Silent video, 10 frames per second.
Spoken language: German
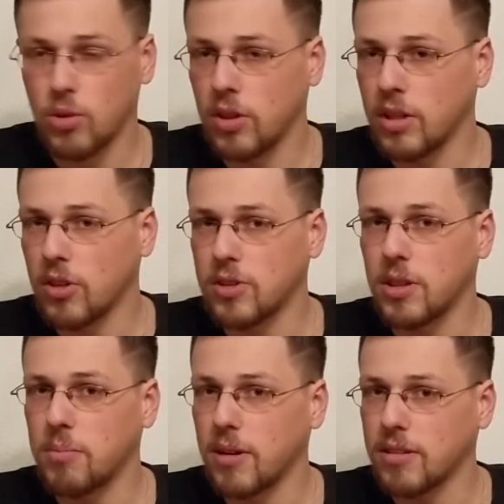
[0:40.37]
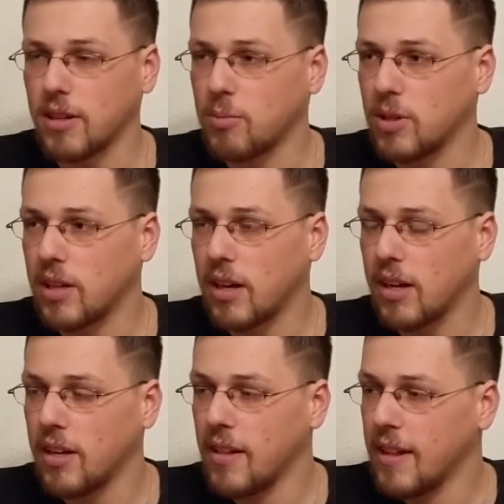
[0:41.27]
Noch nicht ausgepackt, aber
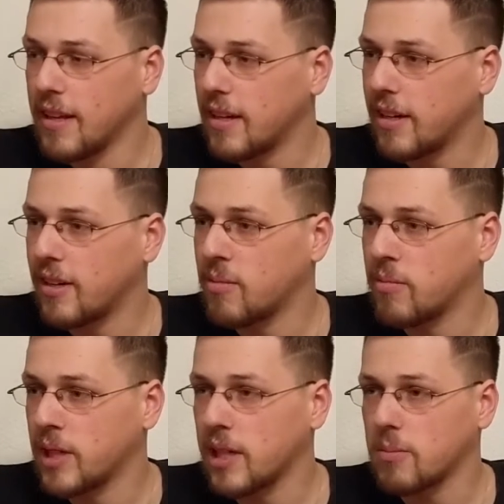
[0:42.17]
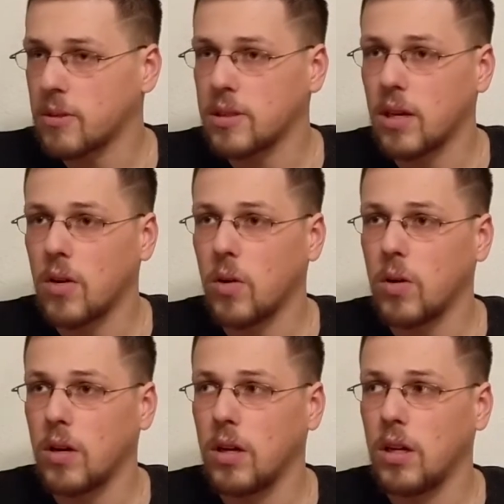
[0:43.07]
egal. Ähm, ich habe es
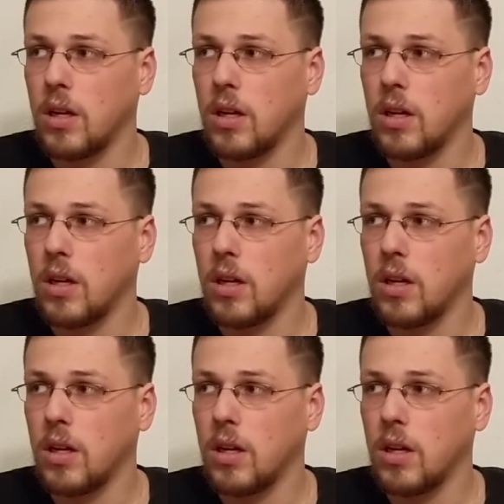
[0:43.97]
auch